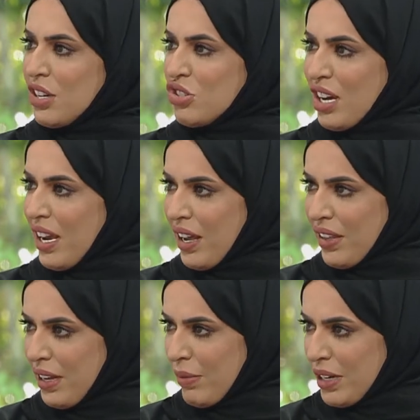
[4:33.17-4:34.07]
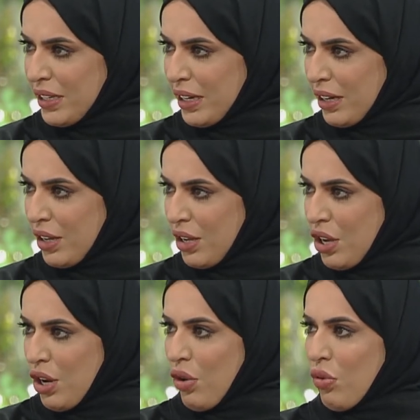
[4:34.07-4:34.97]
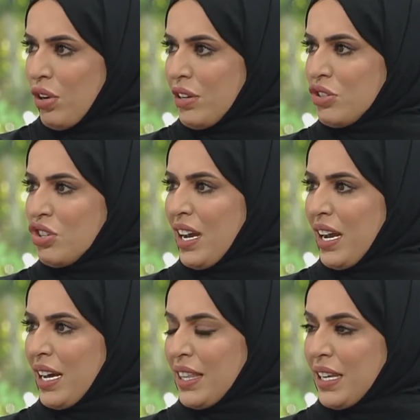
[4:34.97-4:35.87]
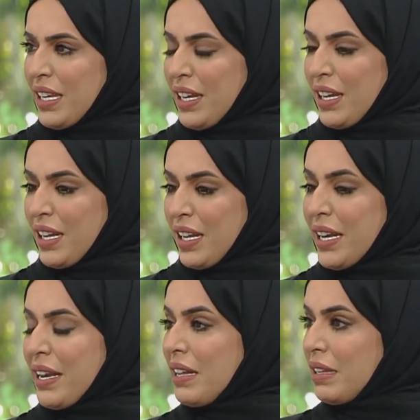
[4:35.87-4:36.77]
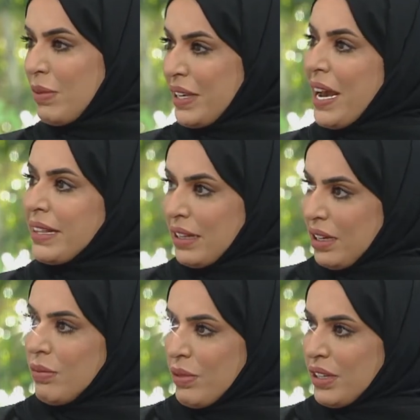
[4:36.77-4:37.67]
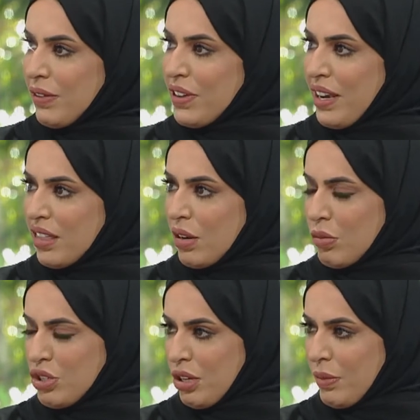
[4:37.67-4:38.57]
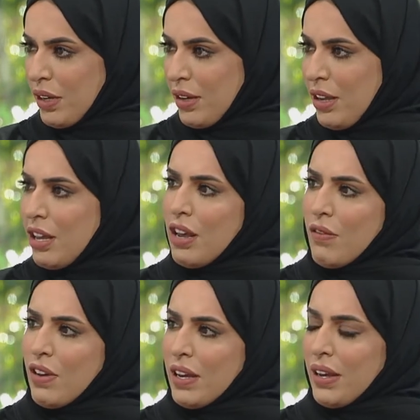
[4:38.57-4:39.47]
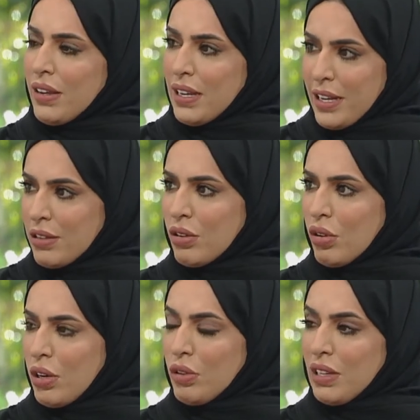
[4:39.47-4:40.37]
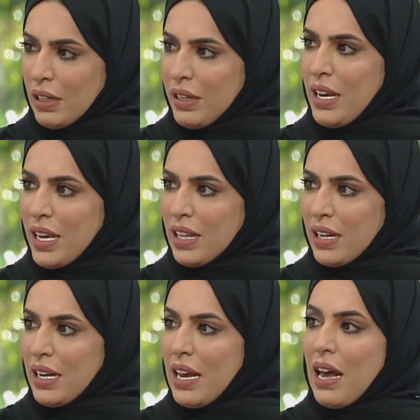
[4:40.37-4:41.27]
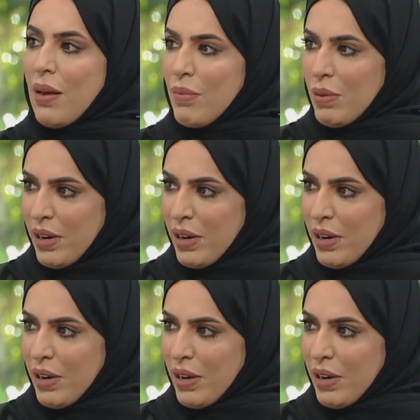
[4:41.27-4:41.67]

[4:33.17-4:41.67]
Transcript: لنجاح هذه العملية نعم. ولنجاح هذه آه، الأكاديميات العلمية في هذا المجتمع نعم. فيليد دكتور لو تطلعنا أيضا على أهم